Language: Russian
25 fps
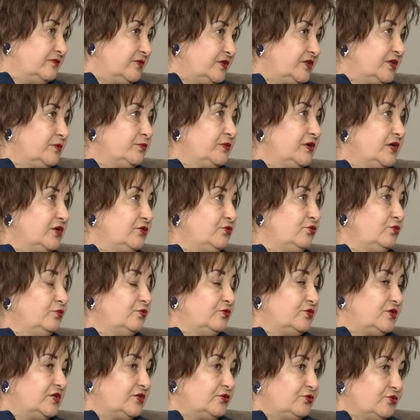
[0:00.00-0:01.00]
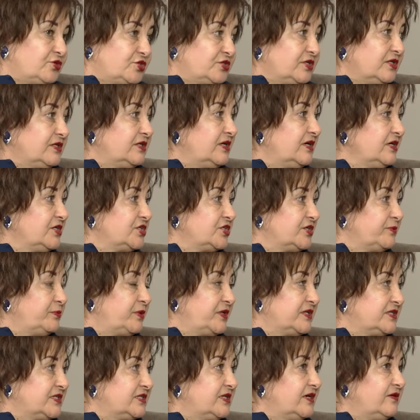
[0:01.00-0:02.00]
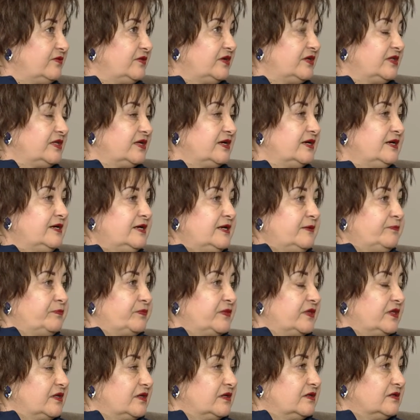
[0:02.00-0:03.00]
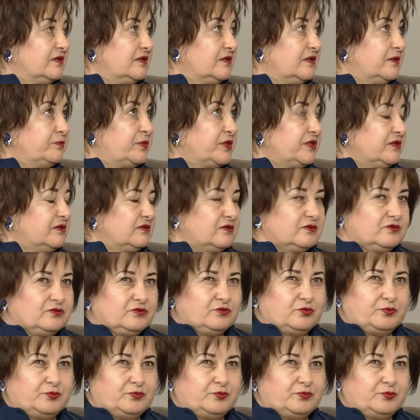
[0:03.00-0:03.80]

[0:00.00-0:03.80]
в этом году будет точно так же представлено э, э,